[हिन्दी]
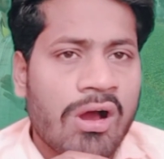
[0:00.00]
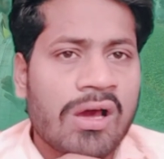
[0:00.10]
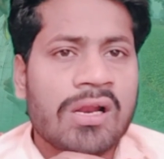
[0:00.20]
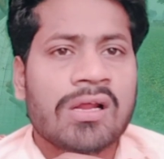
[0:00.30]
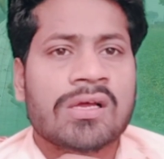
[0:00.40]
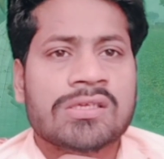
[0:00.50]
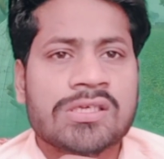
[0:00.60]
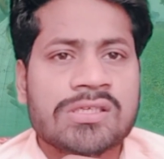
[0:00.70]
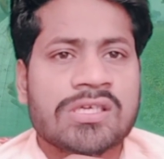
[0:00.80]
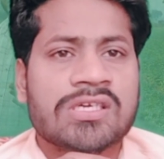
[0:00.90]
और
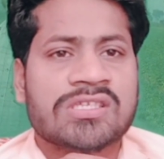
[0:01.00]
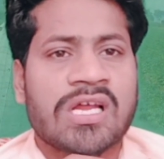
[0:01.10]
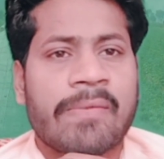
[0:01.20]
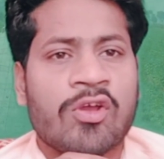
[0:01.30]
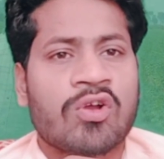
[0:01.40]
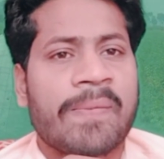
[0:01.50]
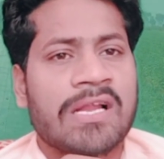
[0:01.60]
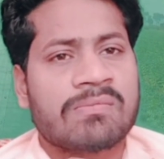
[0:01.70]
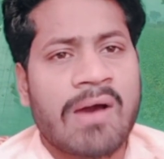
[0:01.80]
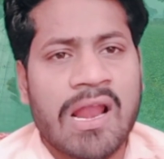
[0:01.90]
जिन जिन किसान भाइयों के
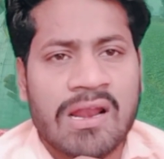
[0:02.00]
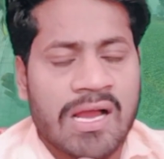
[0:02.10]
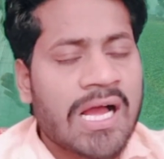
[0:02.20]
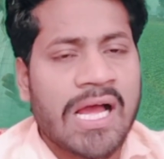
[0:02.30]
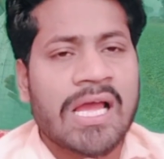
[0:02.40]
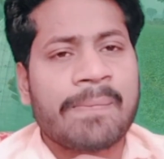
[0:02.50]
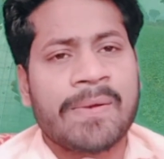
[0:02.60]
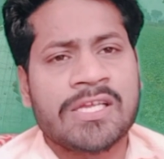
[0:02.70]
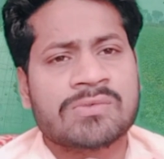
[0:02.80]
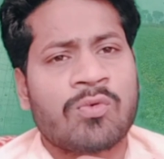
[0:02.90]
पास माल रखा है
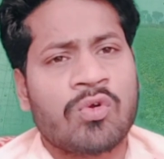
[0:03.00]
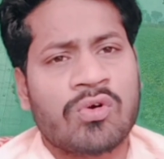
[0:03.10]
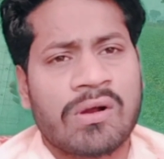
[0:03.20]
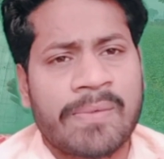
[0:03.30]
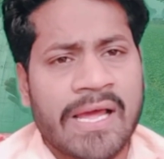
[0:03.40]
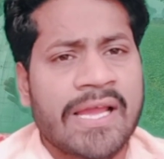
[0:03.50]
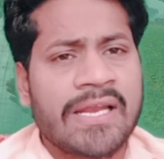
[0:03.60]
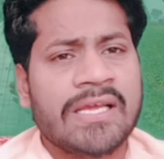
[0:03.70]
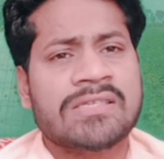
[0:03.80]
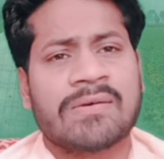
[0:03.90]
प्लीज़ वो लोग
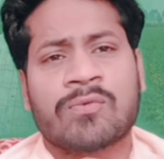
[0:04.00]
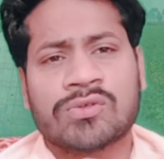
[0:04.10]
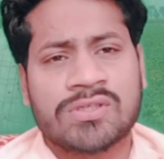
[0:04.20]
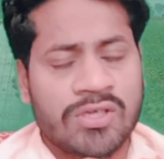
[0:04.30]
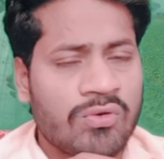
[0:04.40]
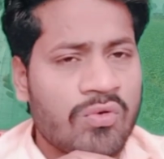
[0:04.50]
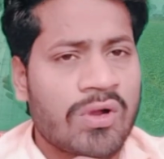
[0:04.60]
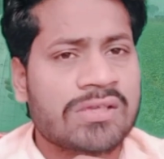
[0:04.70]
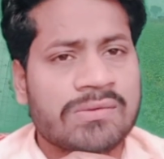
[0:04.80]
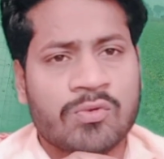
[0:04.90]
अपड़ाए नहीं सब कुछ ठीक
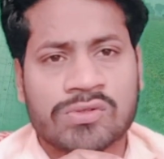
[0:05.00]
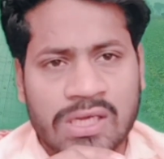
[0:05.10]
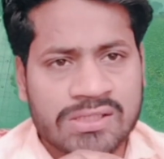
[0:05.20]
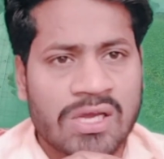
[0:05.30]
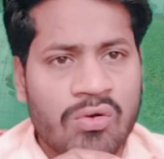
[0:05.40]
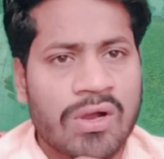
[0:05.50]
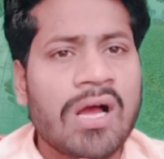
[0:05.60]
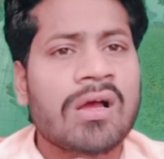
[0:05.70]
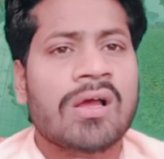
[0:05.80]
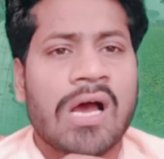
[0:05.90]
होगा सब कुछ अच्छा
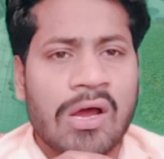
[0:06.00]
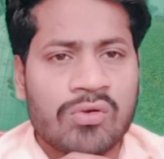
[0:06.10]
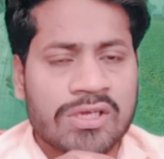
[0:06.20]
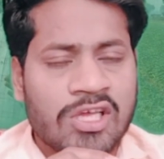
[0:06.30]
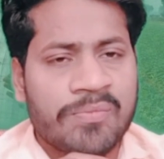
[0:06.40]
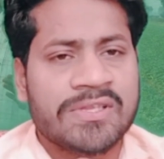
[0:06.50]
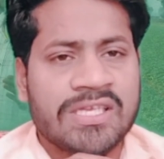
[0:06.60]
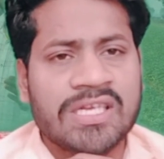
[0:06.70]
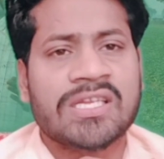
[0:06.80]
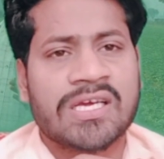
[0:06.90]
होगा आलू के दाम में
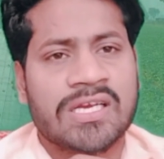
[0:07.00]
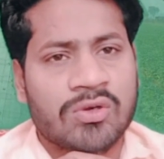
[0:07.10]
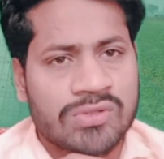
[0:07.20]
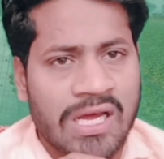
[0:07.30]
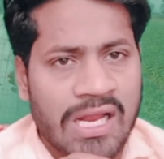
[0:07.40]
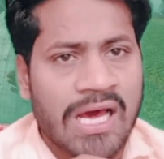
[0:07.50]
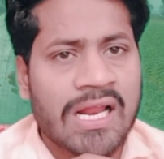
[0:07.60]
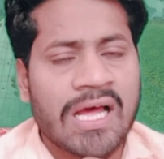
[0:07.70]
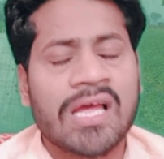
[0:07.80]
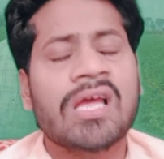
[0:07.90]
धीरे धीरे करके उछाल
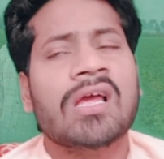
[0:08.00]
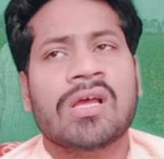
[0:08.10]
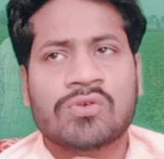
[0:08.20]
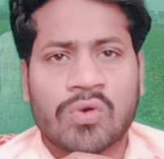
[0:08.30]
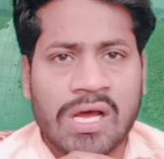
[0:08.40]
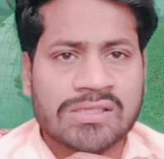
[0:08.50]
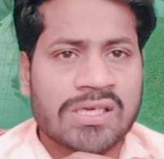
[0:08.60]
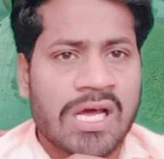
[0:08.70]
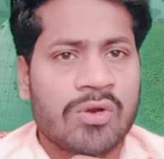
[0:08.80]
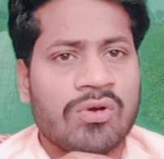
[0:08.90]
आ रहा है जो
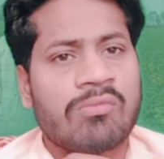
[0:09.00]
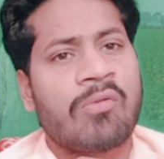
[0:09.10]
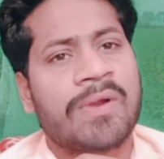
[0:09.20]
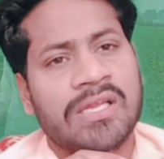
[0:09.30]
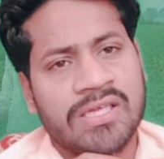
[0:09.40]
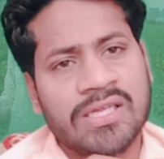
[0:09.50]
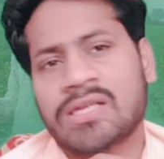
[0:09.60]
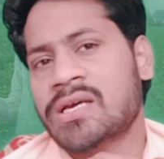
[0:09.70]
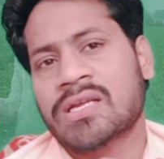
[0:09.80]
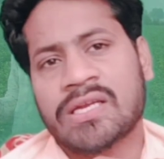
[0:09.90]
राशन आलू है वो अपना धीरे
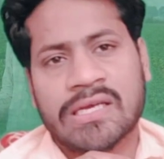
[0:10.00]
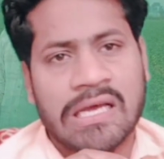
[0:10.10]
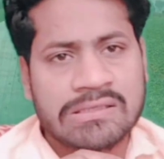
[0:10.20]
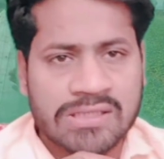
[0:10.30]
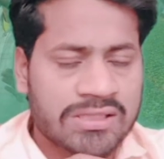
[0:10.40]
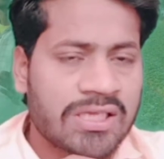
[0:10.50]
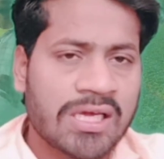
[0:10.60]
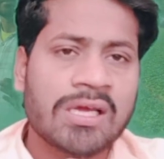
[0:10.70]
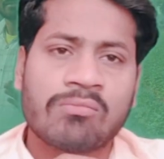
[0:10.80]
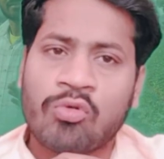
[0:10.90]
धीरे करके निकाल
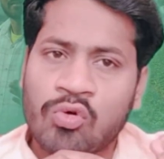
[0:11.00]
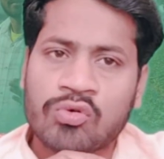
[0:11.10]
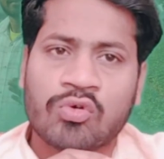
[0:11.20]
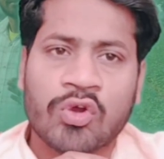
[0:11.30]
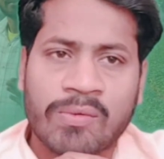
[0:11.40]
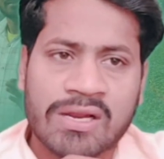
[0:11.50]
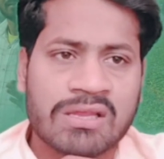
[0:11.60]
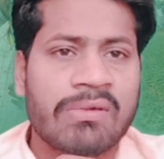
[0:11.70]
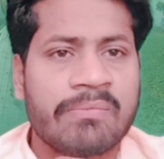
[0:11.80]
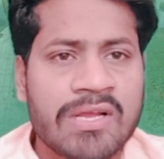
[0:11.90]
सकते हैं वो उनको एक बार
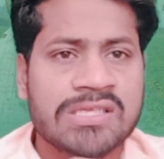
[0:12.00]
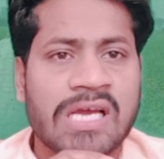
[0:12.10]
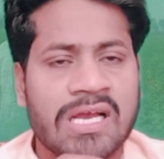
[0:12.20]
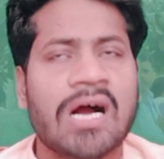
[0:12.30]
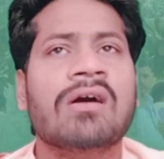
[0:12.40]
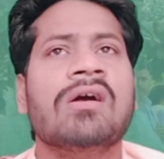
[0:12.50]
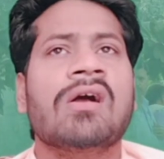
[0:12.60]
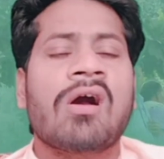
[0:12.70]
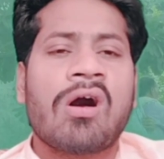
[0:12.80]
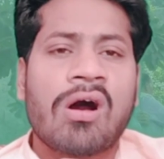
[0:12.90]
समय मिल जाएगा
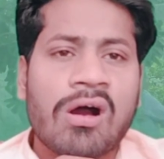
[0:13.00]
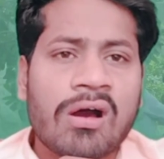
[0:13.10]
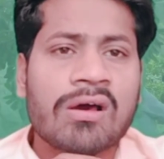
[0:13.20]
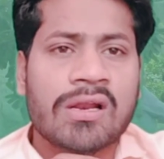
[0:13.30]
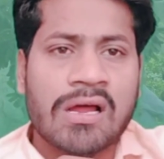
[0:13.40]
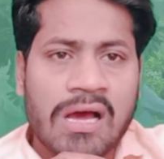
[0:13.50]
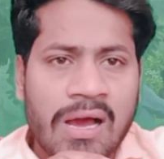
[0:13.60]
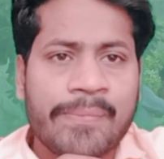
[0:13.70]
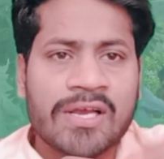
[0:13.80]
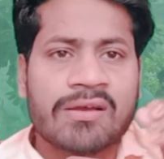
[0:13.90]
और
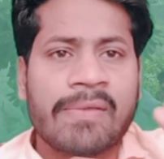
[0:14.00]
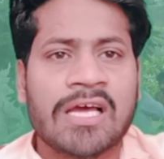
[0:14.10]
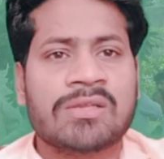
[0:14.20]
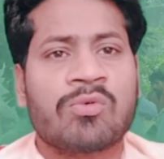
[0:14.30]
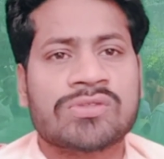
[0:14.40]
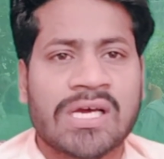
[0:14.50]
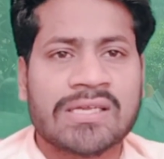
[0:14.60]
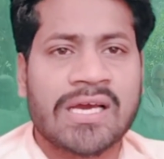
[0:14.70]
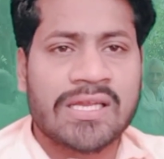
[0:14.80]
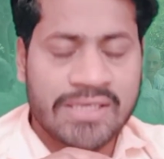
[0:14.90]
अब एक महत्वपूर्ण
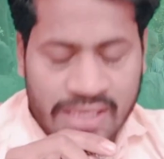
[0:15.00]
जानकारी